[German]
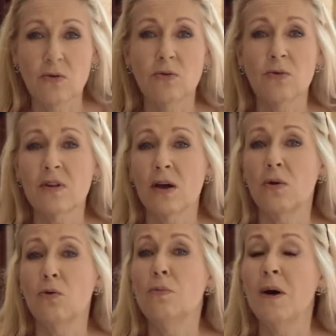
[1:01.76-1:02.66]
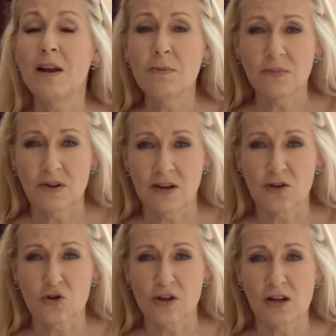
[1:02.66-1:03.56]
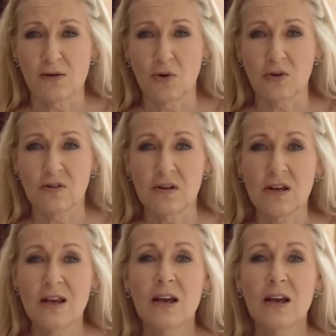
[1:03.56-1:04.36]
und unser Überleben sicherstellen möchte.